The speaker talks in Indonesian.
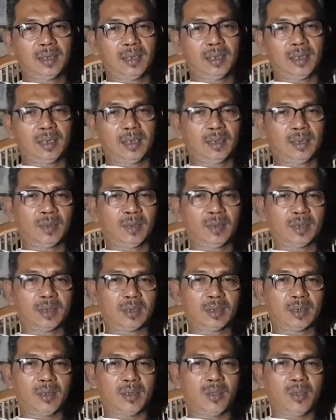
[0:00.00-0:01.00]
Ada banyak
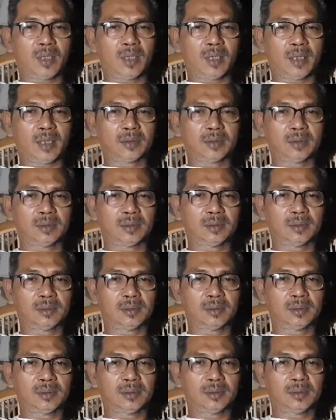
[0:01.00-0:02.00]
orang
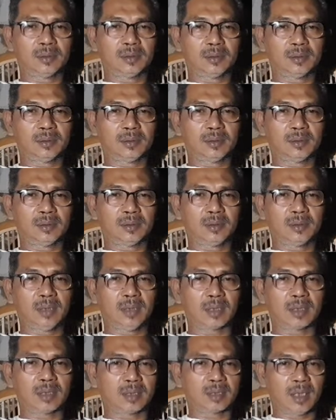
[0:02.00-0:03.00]

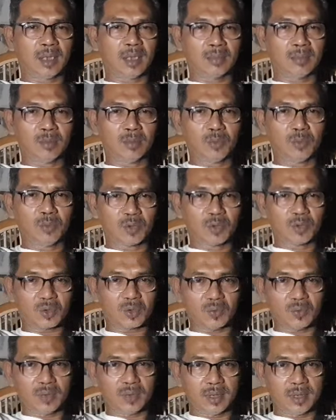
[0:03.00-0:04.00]
yang sedang
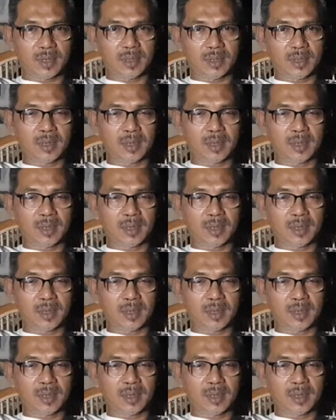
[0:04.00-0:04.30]
memusuhi